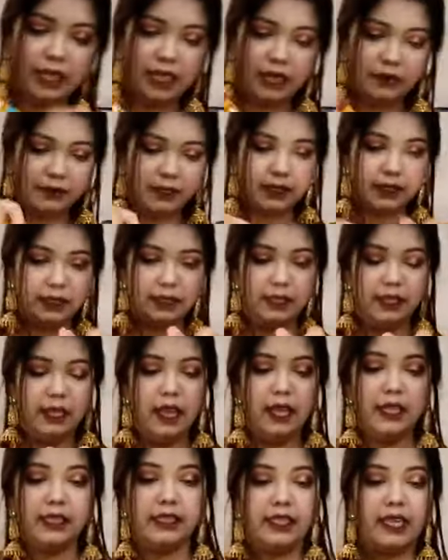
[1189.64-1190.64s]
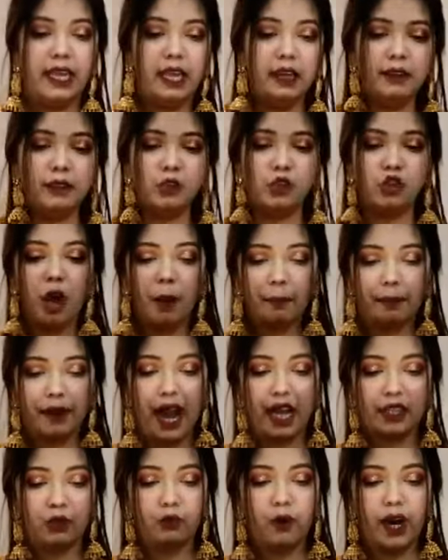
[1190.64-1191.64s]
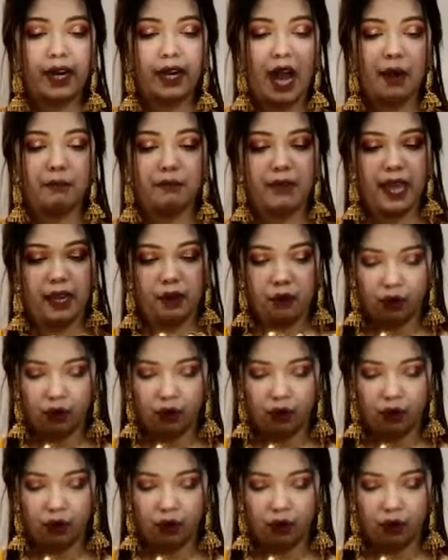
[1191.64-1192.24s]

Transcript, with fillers: স্লিভস স্লিভ সব কাটওয়ার্ক আমরাই